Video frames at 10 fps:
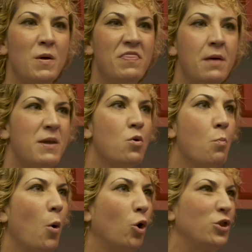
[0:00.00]
vendrá bien
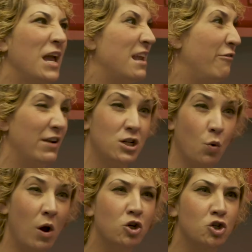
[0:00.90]
un poco de aire
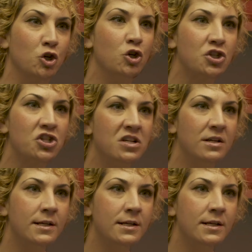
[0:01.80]
fresco a los dos.